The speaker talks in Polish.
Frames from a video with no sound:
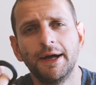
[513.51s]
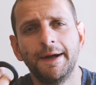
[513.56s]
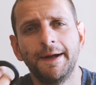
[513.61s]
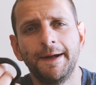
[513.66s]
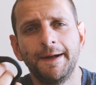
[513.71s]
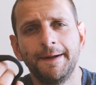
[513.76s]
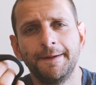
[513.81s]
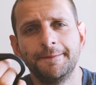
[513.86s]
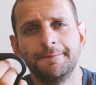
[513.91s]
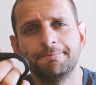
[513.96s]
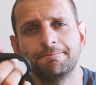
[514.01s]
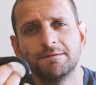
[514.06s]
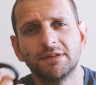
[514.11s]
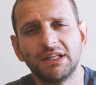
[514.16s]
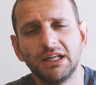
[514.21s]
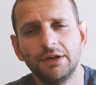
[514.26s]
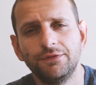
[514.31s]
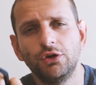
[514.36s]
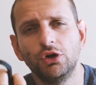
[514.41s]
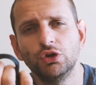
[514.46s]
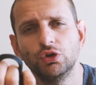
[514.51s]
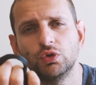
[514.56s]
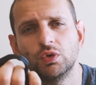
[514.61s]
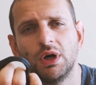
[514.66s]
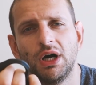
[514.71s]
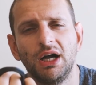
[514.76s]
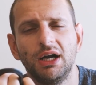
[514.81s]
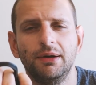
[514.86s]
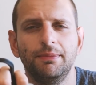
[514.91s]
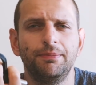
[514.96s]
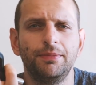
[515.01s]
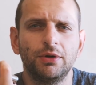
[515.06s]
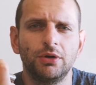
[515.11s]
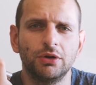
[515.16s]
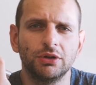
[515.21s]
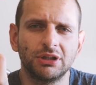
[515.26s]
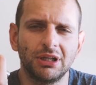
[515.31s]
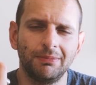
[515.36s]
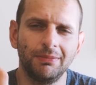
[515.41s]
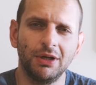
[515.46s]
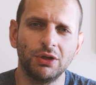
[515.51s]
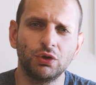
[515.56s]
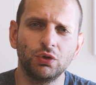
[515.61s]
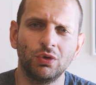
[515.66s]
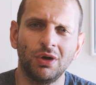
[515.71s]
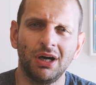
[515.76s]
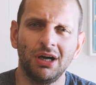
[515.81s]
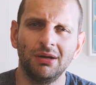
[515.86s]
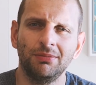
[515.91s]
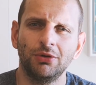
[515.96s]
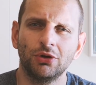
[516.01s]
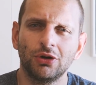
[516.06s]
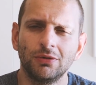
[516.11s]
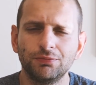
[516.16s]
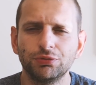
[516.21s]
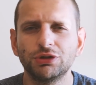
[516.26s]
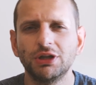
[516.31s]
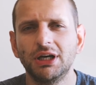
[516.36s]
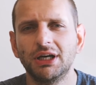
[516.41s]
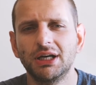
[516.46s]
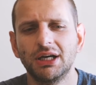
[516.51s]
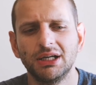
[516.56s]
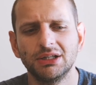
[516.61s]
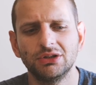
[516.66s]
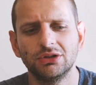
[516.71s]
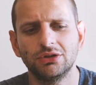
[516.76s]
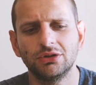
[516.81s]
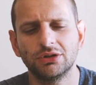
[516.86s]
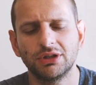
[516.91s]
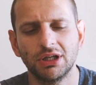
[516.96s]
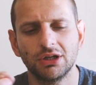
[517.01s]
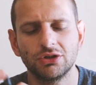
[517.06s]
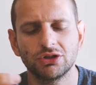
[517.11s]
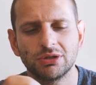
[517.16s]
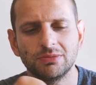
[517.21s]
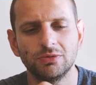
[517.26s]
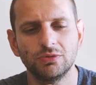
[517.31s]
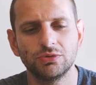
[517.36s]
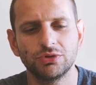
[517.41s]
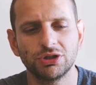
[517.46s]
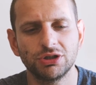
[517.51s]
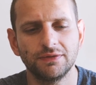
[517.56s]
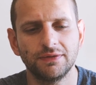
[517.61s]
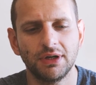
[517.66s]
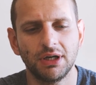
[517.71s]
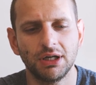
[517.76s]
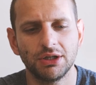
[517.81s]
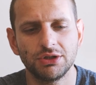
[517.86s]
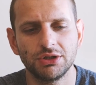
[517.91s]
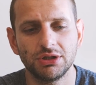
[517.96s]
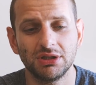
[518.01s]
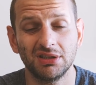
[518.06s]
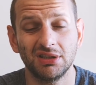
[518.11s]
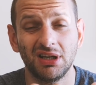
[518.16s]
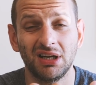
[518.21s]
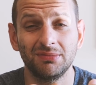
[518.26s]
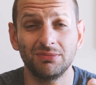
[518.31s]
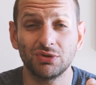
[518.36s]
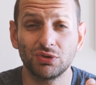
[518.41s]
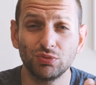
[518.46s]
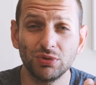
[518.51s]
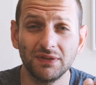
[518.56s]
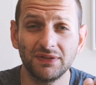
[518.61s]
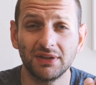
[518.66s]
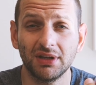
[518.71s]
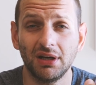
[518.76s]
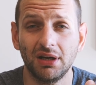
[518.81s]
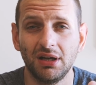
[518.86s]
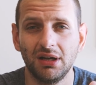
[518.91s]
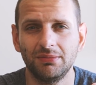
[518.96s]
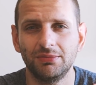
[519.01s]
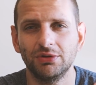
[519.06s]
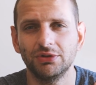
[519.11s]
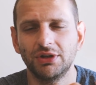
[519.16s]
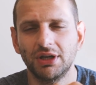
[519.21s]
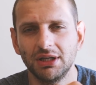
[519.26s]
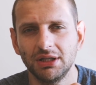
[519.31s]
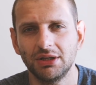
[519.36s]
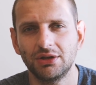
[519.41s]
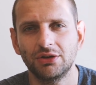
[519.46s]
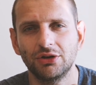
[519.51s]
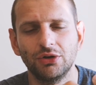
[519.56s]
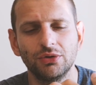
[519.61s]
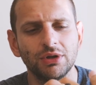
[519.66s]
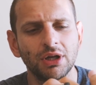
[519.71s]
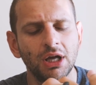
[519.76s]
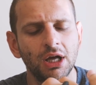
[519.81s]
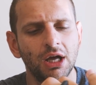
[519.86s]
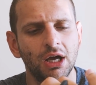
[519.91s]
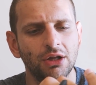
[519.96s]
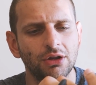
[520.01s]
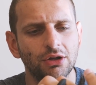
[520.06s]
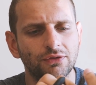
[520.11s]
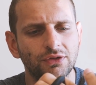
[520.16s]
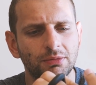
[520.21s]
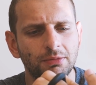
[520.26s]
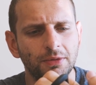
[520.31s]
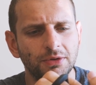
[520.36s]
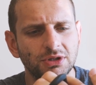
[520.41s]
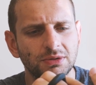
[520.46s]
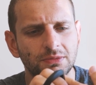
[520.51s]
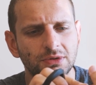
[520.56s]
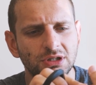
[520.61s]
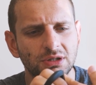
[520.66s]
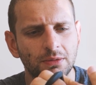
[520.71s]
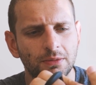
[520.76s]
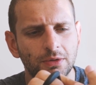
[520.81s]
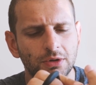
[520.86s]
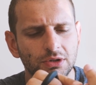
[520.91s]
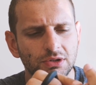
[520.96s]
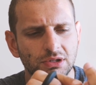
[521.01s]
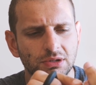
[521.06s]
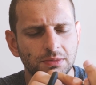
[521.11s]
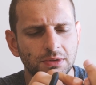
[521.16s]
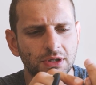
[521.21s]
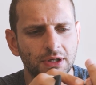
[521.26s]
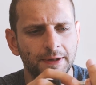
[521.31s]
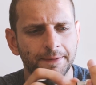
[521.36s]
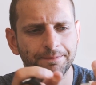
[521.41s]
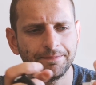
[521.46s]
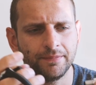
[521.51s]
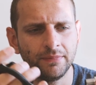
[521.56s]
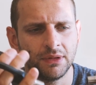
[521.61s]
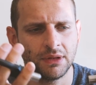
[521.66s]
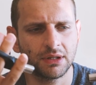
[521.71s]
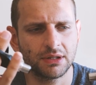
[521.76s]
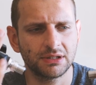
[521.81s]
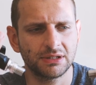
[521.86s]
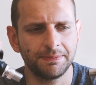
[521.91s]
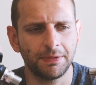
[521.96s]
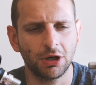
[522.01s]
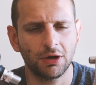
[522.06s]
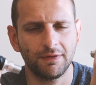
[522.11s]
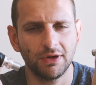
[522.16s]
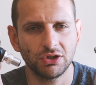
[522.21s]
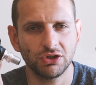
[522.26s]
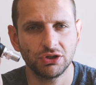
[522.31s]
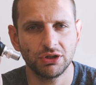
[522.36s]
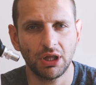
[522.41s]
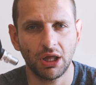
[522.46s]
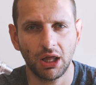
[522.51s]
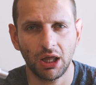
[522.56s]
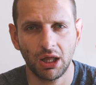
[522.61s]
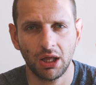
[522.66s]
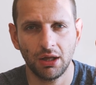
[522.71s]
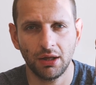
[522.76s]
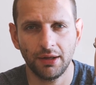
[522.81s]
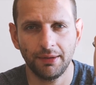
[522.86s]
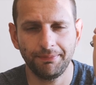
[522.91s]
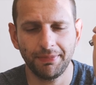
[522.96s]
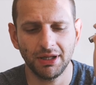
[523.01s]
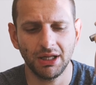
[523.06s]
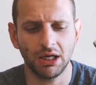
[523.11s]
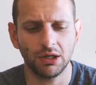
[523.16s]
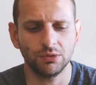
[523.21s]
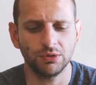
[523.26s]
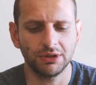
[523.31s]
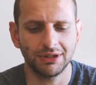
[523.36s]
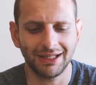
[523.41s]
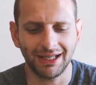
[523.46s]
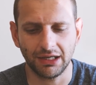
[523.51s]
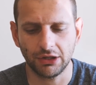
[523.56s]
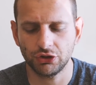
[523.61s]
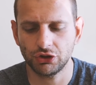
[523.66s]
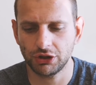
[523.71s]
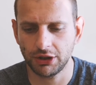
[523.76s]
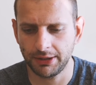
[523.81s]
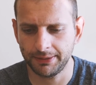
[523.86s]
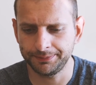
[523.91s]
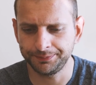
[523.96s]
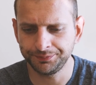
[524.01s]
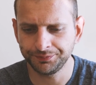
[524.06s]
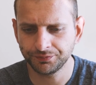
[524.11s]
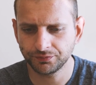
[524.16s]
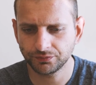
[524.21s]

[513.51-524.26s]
um, telefonu albo tabletu, albo komputera do tego, żeby używać e, albo Zwifta, albo Trainer Road, to w tym momencie będziemy mogli sobie mm, sparować te pedały także